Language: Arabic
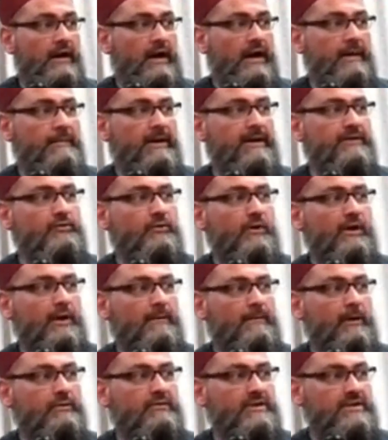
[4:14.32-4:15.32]
Am I talking
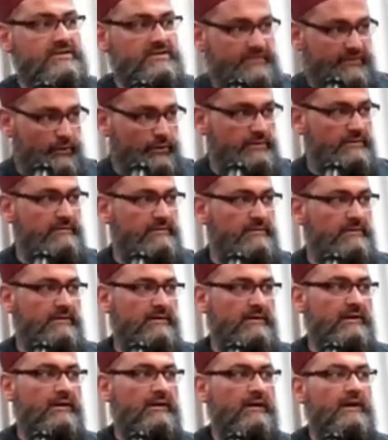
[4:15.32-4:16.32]
about his foot
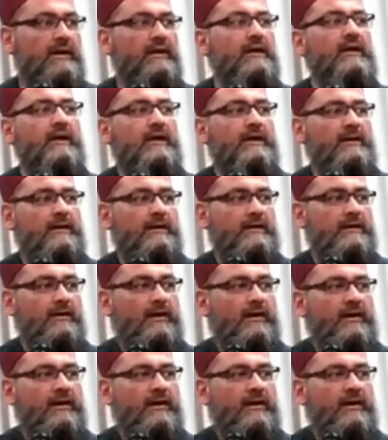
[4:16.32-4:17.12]
آه،